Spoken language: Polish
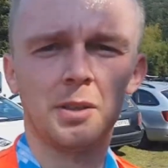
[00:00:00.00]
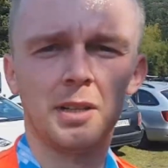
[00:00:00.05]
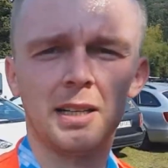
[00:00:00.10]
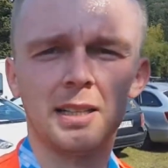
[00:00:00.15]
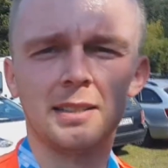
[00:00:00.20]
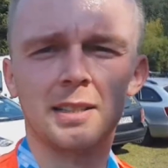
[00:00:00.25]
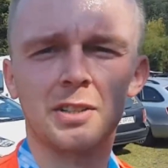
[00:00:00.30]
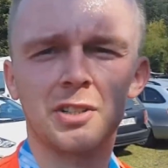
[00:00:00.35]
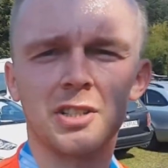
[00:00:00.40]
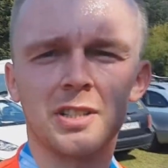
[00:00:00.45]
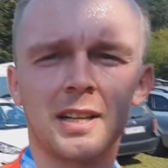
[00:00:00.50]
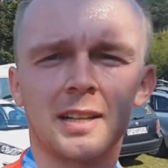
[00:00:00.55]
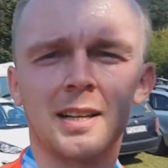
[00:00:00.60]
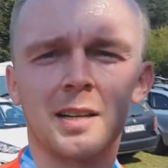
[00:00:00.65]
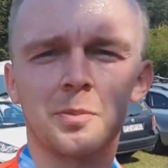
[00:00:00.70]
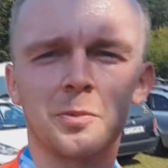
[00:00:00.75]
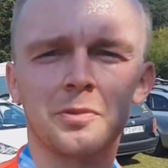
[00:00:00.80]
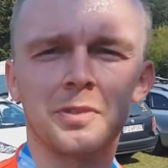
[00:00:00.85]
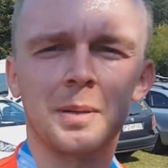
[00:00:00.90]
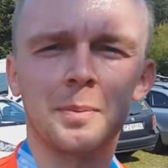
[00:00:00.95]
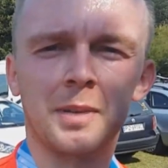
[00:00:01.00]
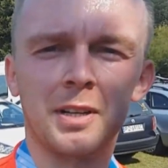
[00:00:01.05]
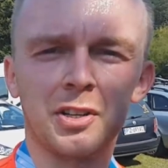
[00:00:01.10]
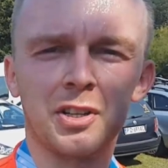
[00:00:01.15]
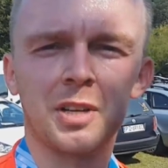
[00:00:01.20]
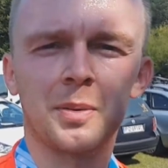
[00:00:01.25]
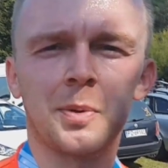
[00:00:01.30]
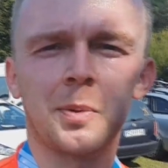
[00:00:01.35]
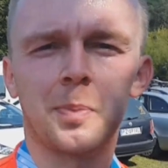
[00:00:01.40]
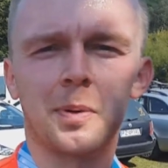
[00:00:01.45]
Ok, także tak jak mówiłem,
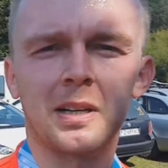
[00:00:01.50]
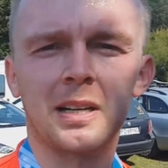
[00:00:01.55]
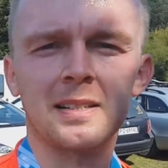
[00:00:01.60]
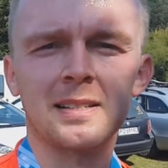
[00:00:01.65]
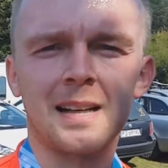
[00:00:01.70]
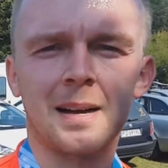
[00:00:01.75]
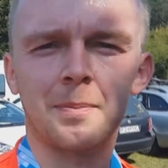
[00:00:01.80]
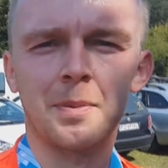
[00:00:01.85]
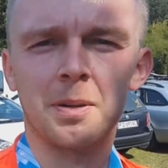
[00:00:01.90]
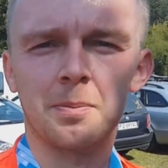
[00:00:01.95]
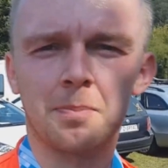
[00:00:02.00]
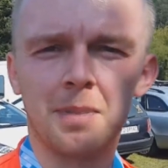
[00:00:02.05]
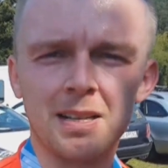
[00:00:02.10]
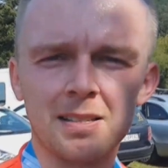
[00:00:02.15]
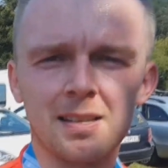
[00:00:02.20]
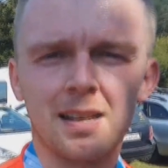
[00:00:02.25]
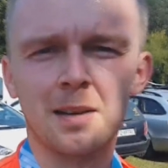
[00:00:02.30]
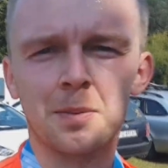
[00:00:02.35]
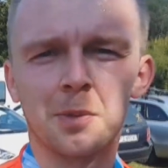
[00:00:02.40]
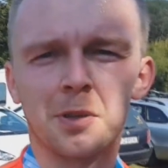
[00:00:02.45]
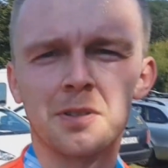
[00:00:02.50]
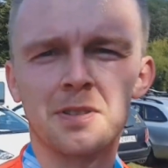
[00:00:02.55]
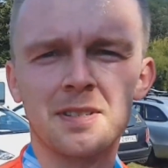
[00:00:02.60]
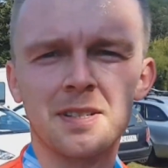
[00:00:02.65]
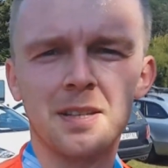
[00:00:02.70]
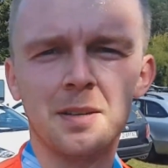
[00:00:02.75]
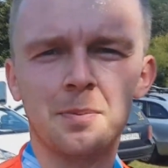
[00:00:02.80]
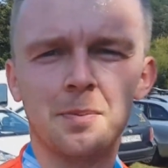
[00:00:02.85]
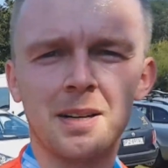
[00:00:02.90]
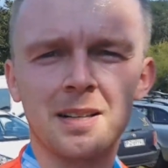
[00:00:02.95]
każdemu polecam. Masa
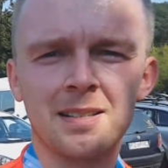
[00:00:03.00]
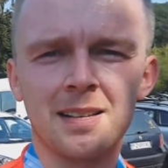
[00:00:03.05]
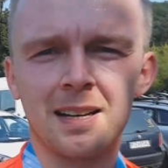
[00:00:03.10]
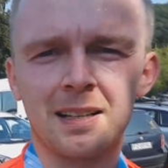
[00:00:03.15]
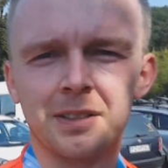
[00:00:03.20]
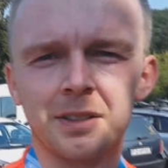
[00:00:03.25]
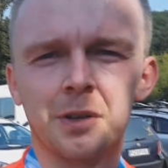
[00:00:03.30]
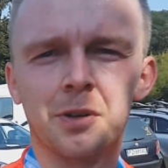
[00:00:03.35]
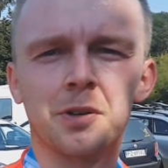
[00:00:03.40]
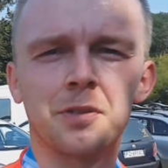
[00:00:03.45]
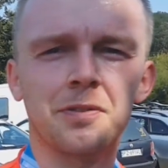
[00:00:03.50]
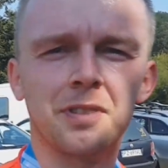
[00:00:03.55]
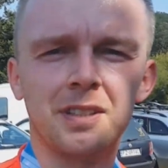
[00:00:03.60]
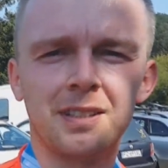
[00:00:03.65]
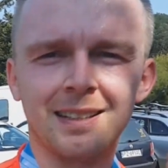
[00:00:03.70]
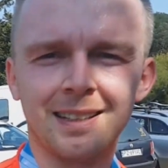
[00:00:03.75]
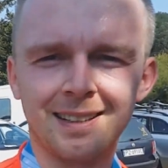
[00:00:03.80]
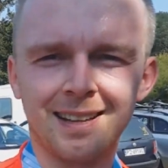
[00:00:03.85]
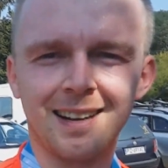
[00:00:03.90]
emocji, masa endorfin,